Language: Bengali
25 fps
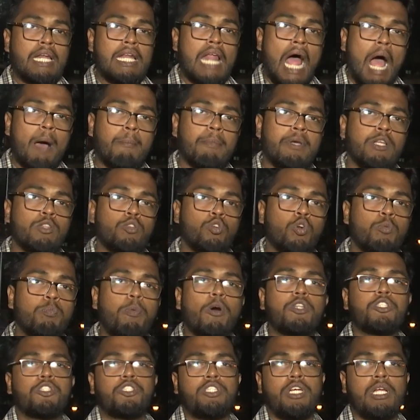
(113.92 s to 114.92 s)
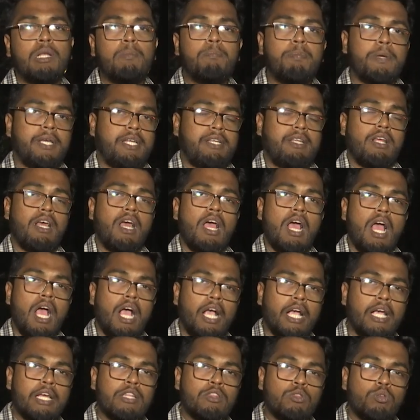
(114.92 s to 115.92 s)
নামি ধ্রুপদ শিল্পী
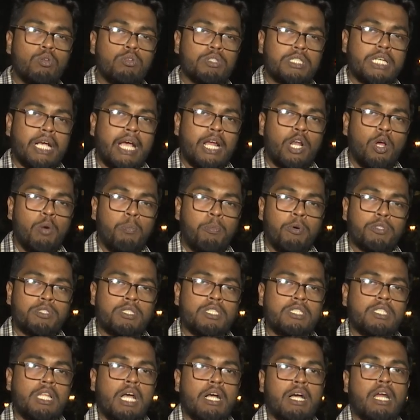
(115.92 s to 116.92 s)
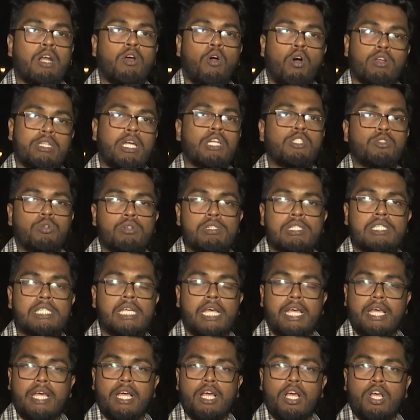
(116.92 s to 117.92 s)
কিন্তু সেখানে উপস্থিত থাকার কথা
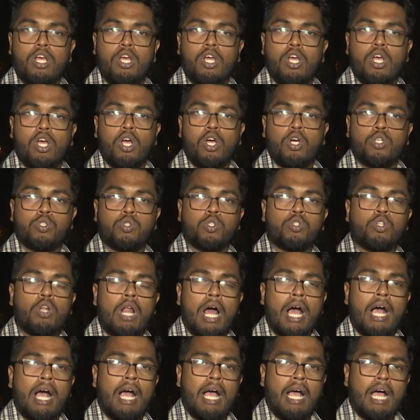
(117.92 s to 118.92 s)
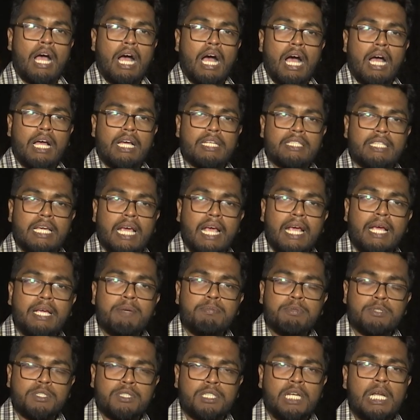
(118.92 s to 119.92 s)
চলছে সুতরাং এই
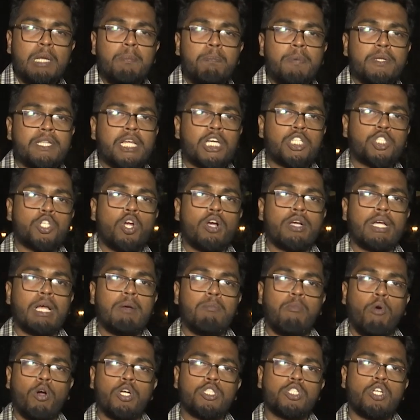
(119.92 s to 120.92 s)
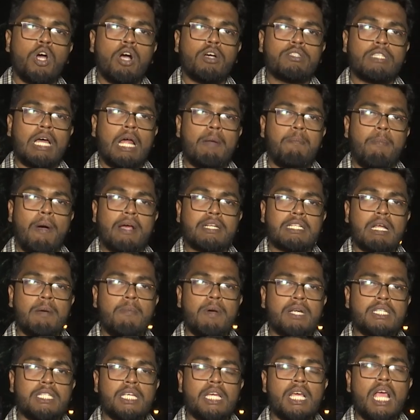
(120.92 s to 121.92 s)
শিল্পীদের সঙ্গে বৈঠক তার
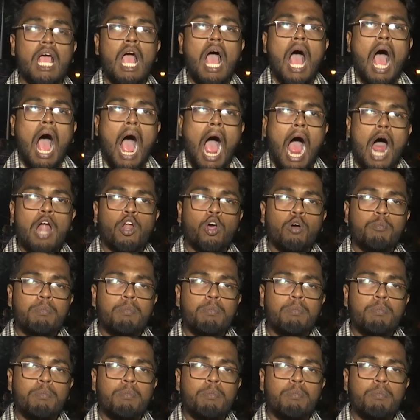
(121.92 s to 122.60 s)
পাশাপাশি আরও